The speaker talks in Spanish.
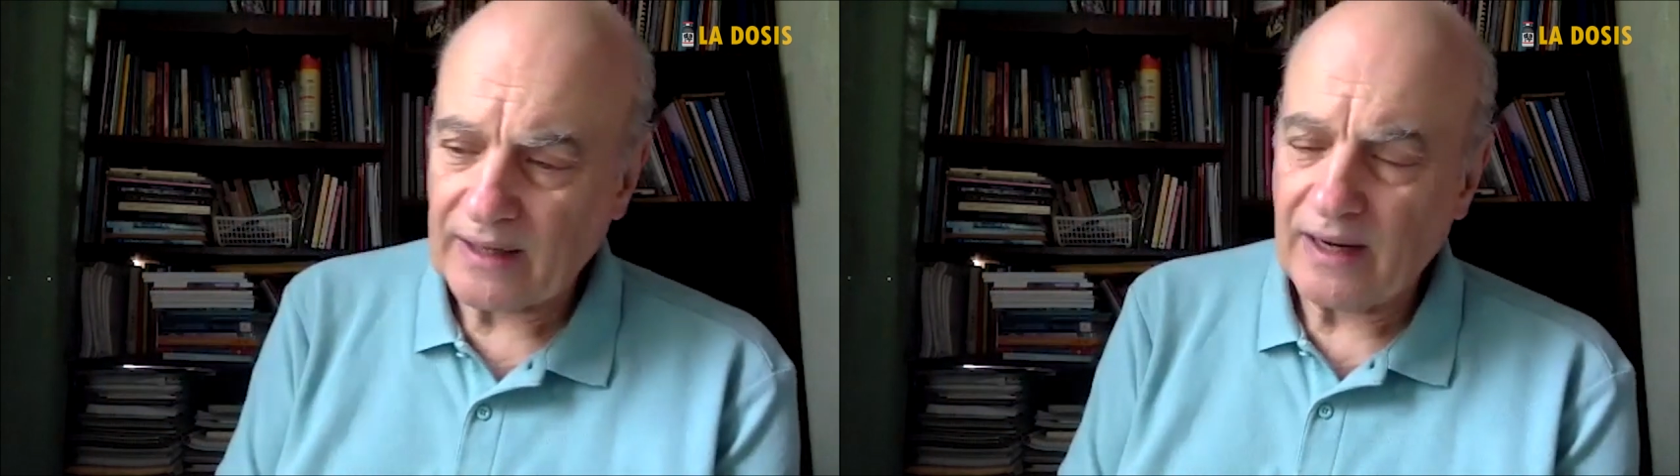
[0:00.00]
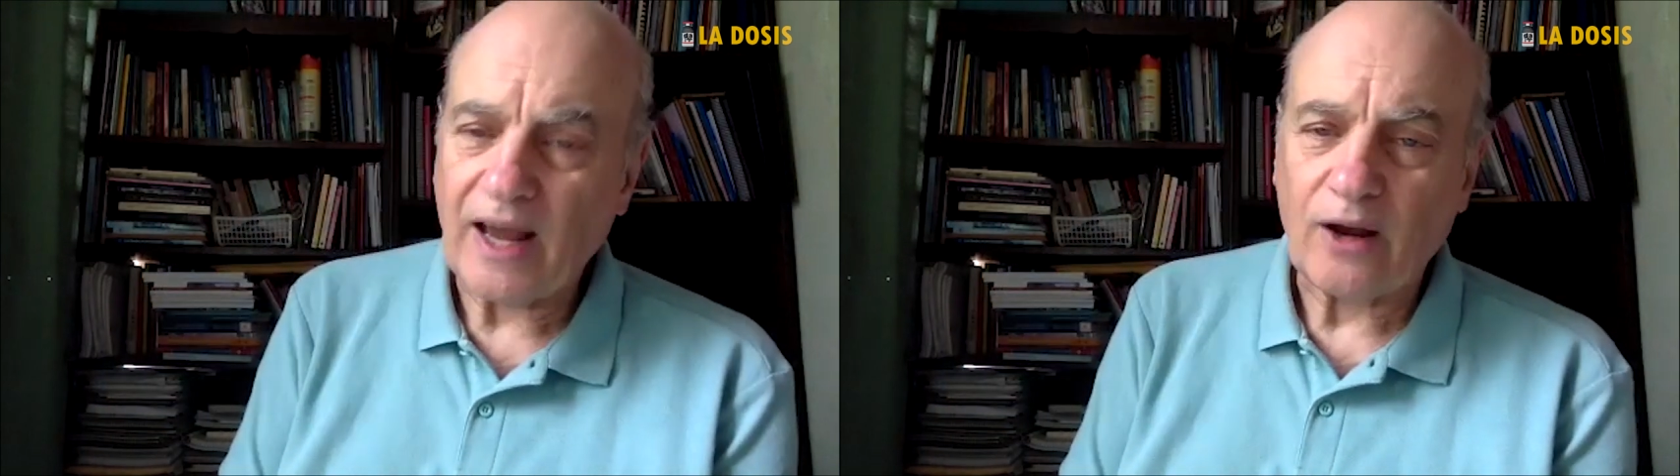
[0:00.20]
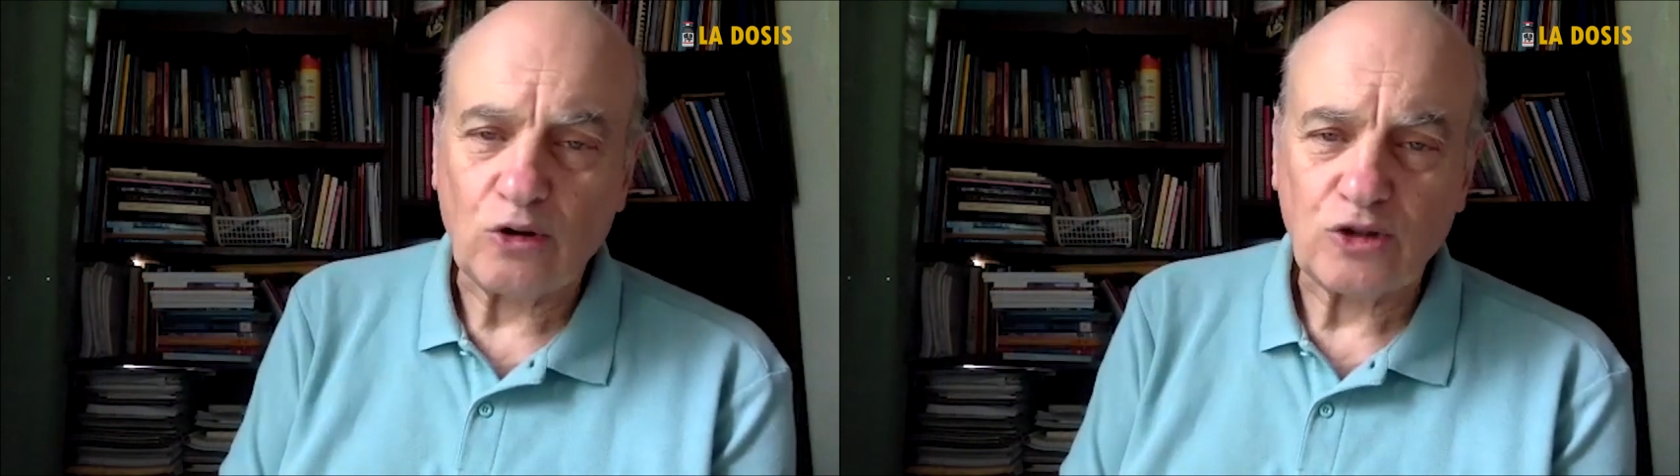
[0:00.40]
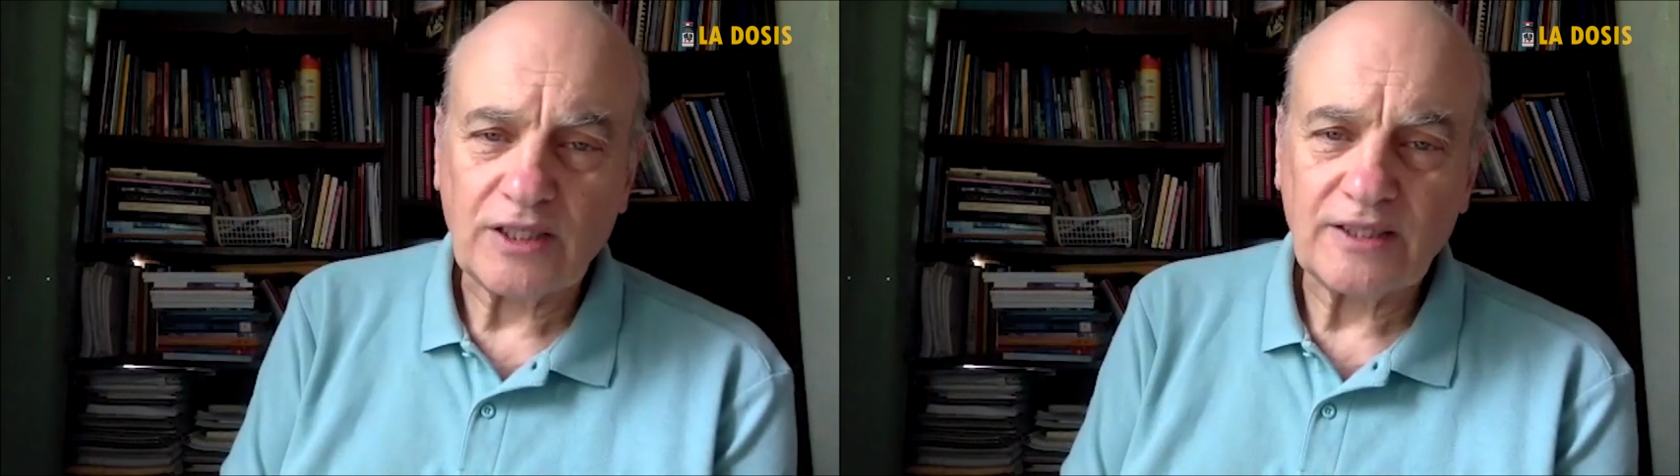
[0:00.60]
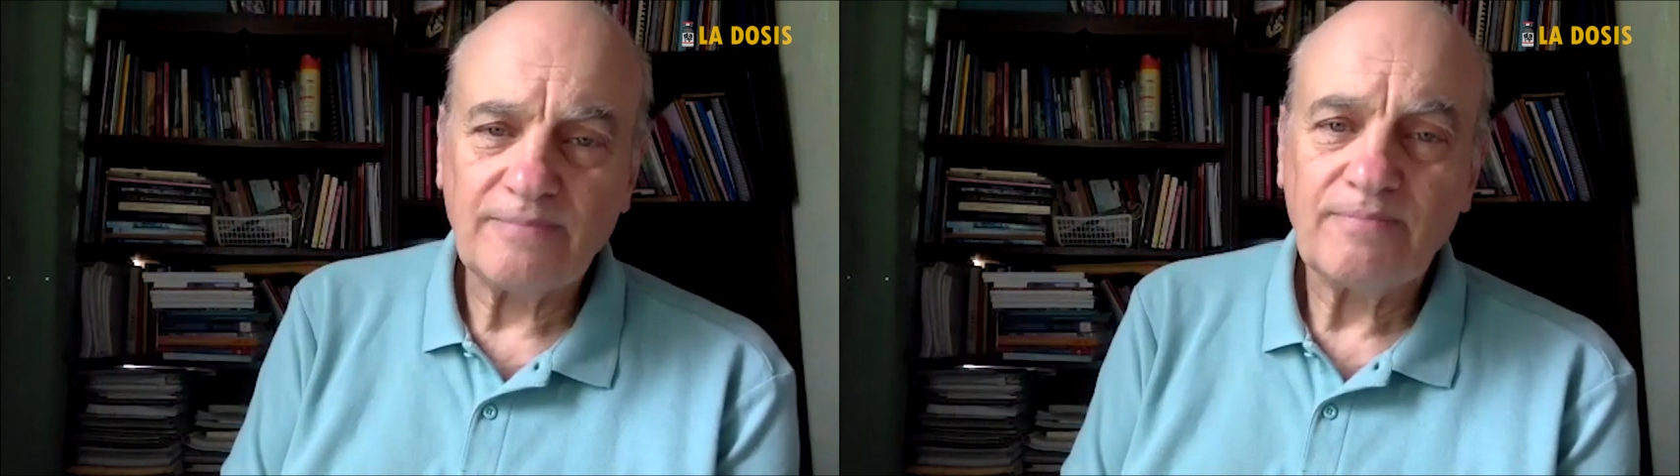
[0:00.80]
las cosas.
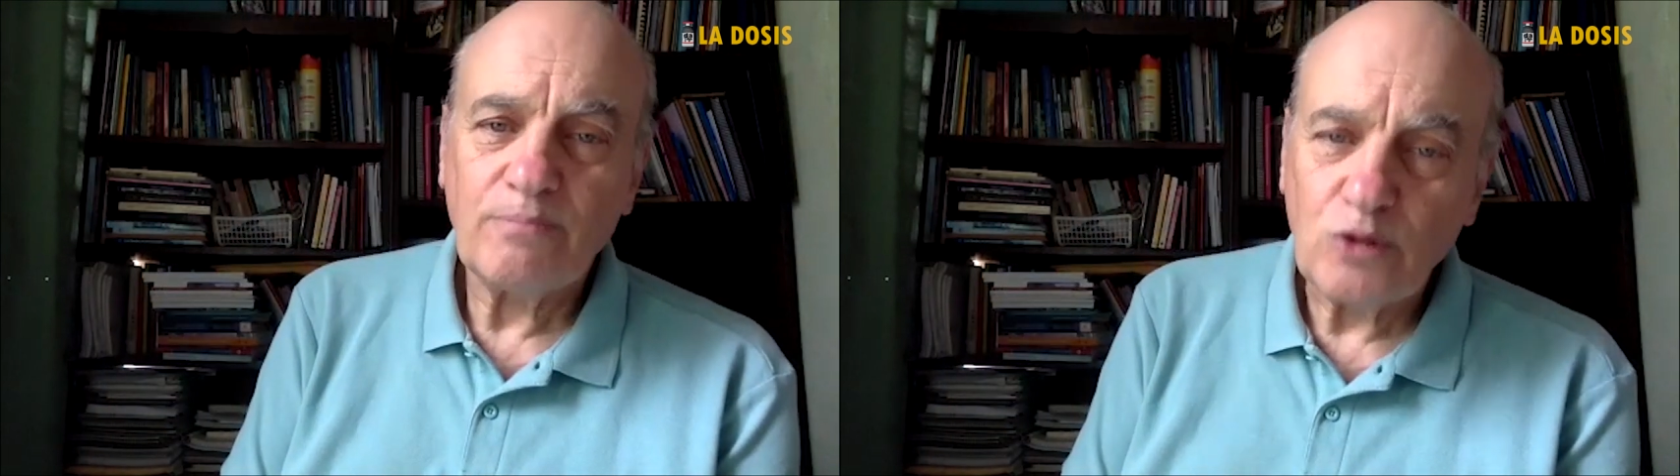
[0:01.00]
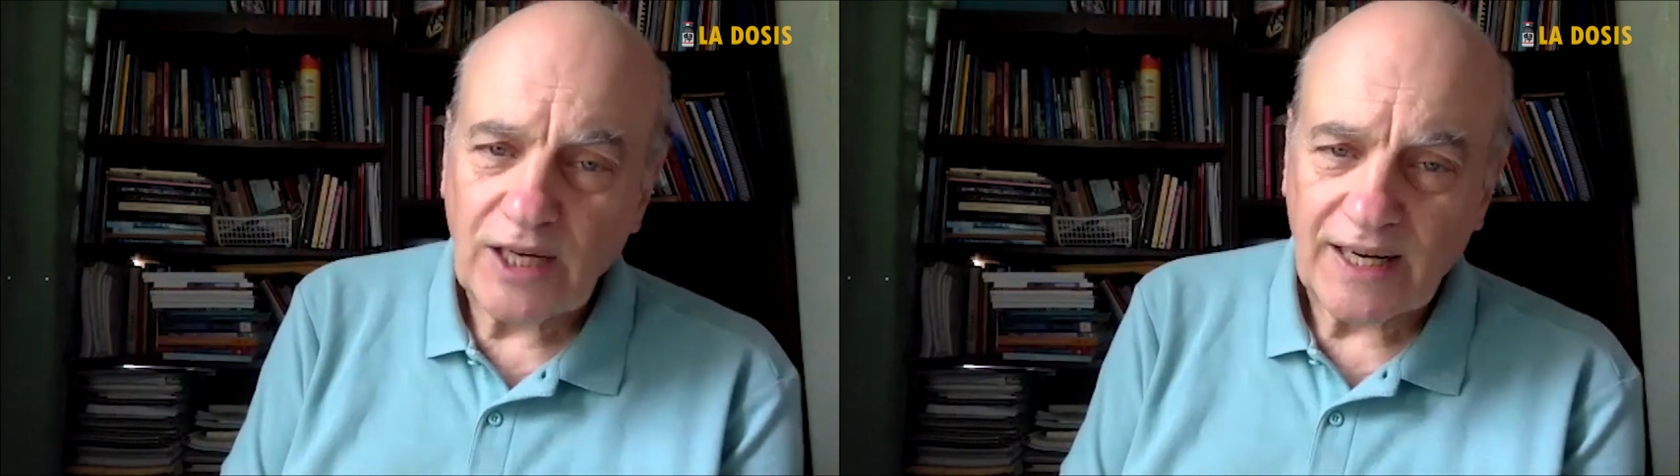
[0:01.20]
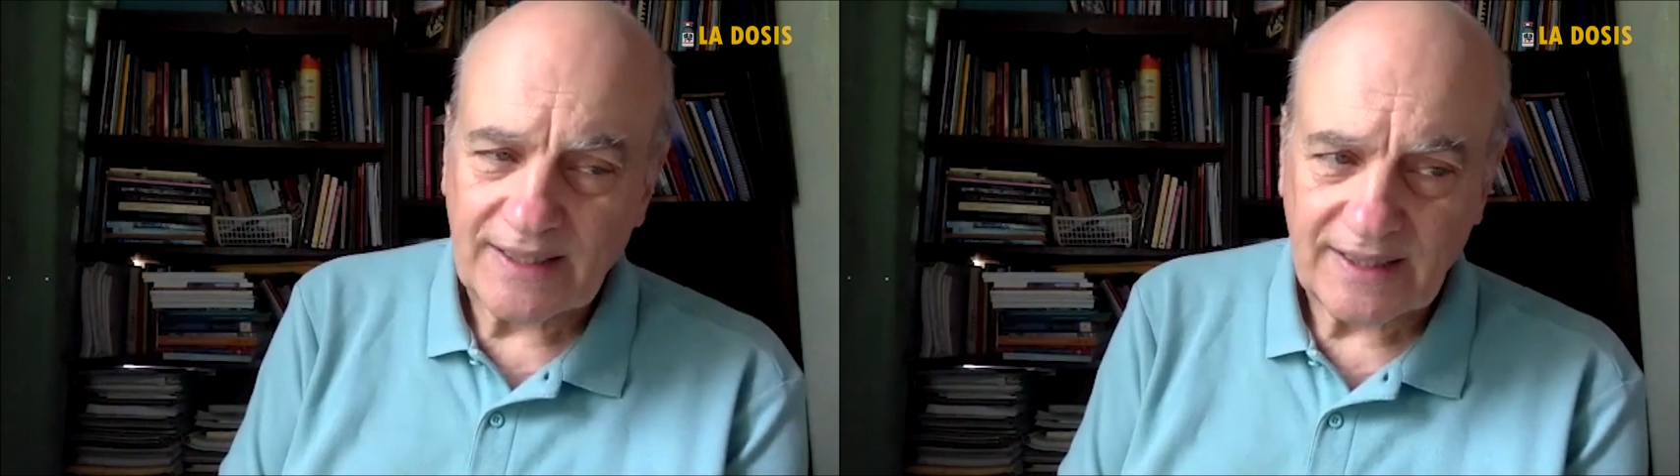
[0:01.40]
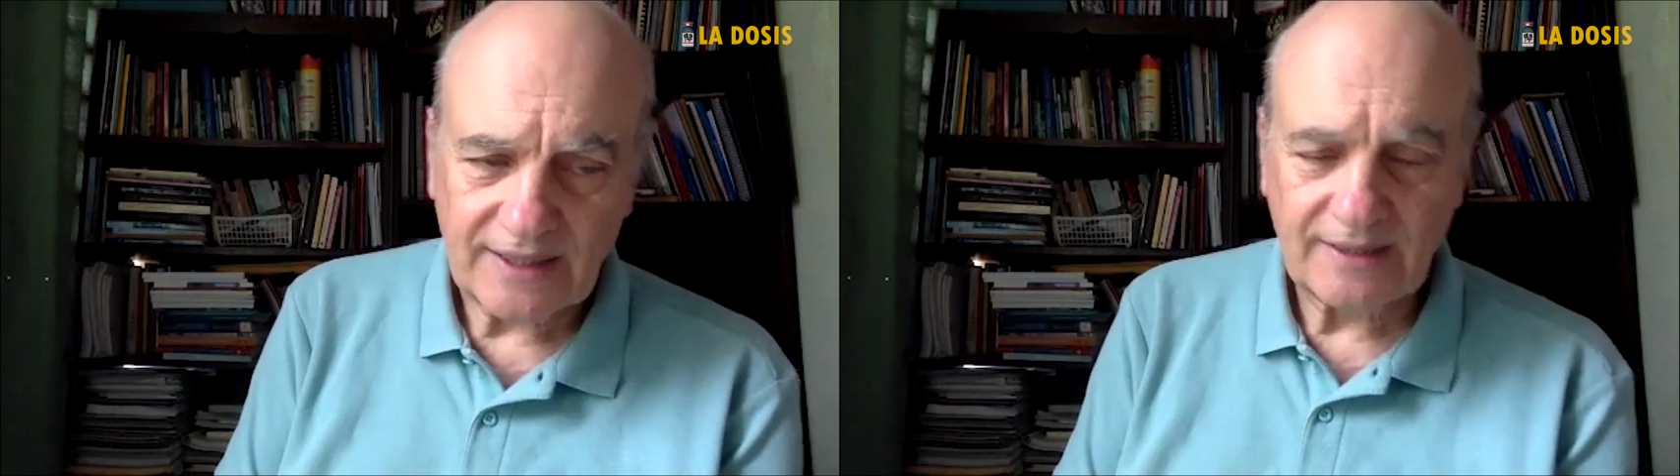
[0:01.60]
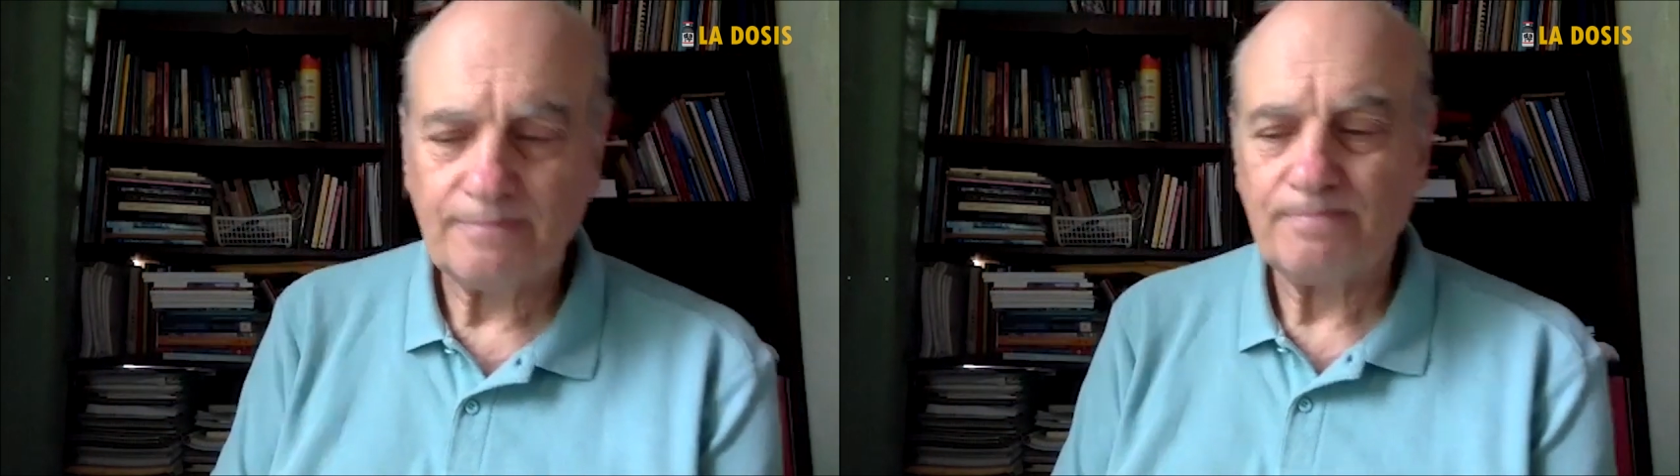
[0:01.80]
Muchas
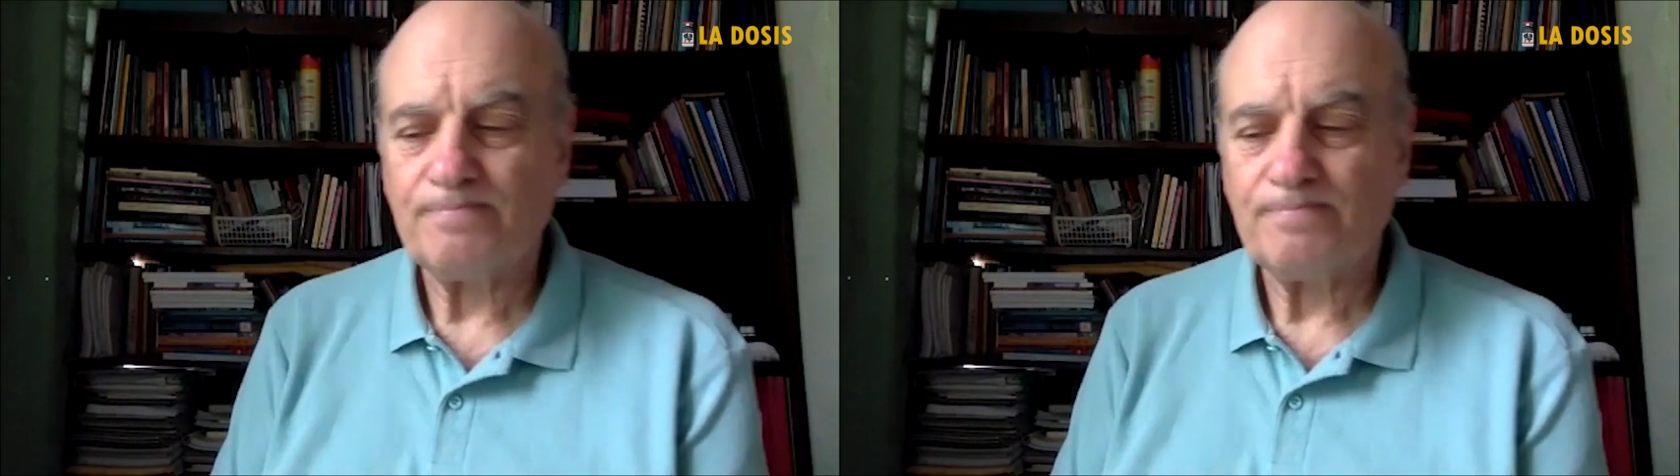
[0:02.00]
gracias.